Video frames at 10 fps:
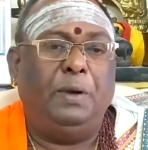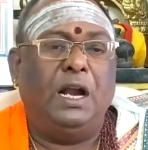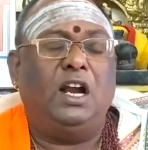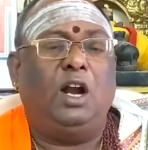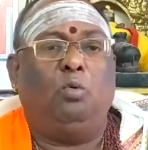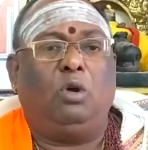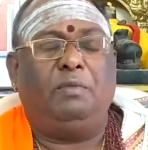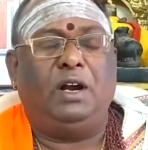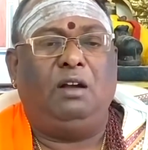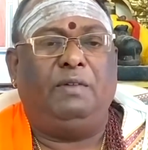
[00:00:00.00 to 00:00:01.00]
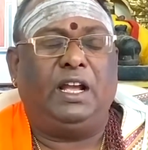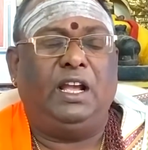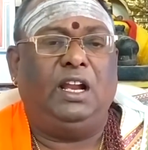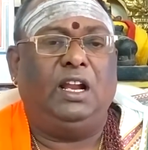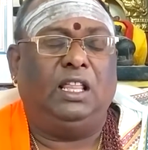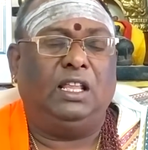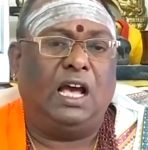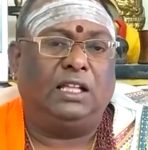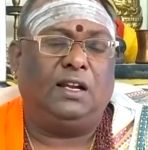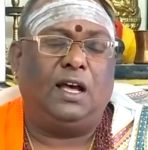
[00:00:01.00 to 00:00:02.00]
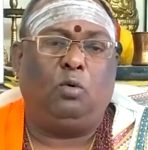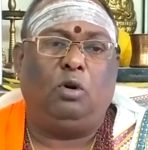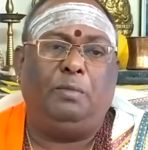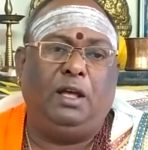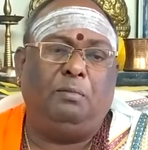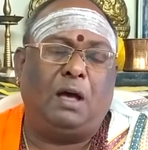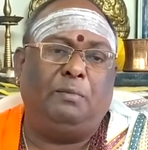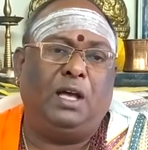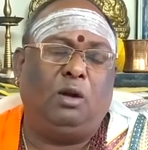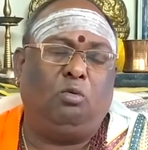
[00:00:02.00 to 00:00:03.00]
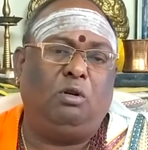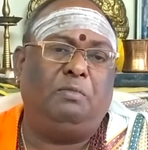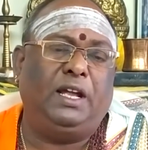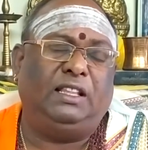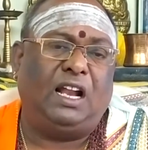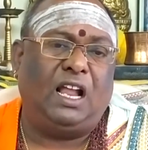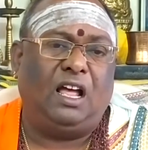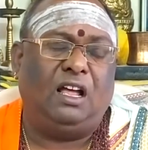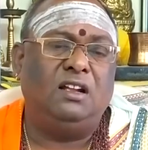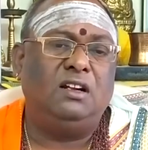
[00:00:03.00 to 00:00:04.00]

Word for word: பெண்கள் உறவுகள் வகைகளில் அதை நாத்தனார் கொடுமை மாமியார் கொடுமை இதெல்லாம்